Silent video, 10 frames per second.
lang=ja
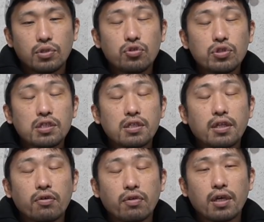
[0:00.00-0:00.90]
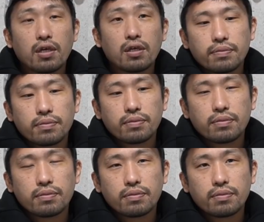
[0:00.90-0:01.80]
と。入札されたよね。で
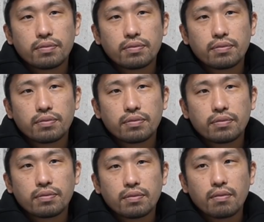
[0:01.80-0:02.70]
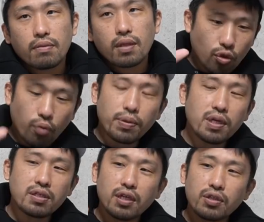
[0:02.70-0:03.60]
そもそもなんで入札になった
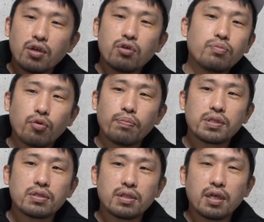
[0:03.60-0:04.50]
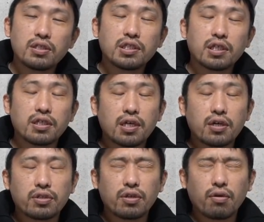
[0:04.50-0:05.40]
トップランクがティオロペスに提示した金
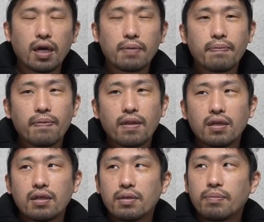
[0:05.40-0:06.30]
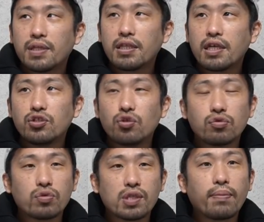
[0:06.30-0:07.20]
額ってのが、まあ、大体1
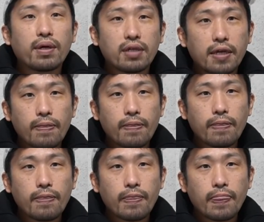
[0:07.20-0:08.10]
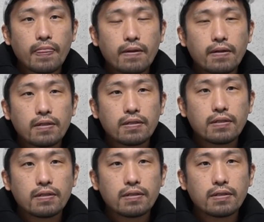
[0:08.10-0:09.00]
億5000万ぐらい。うん、まあ
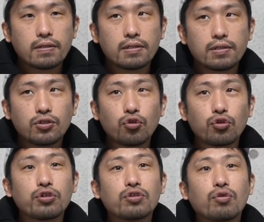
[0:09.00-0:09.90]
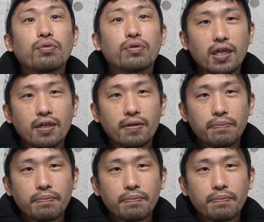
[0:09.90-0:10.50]
低いよね。うん、ちょっと低いと思うよね。